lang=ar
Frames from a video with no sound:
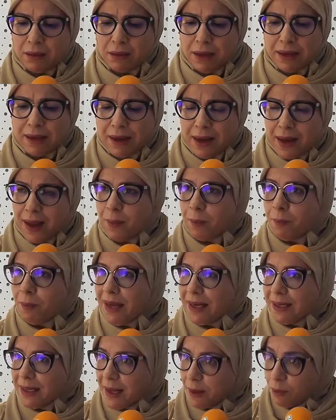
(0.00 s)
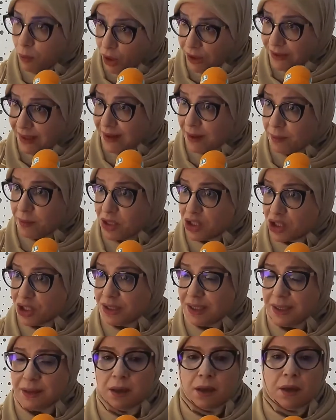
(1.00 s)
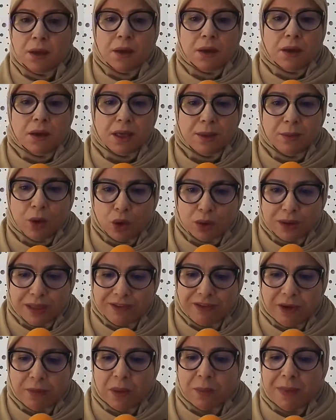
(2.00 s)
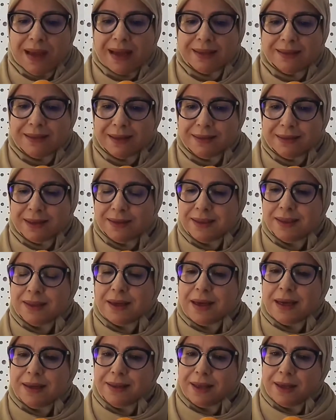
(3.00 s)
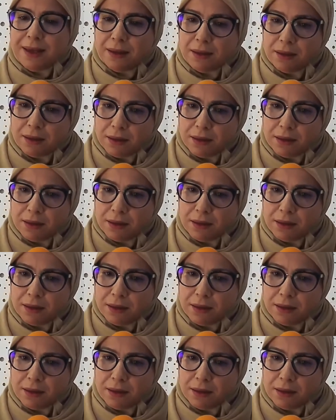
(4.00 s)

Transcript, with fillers: ارقام معناها محترمه جدا كما قلت لك فما محطات تطهير قاعده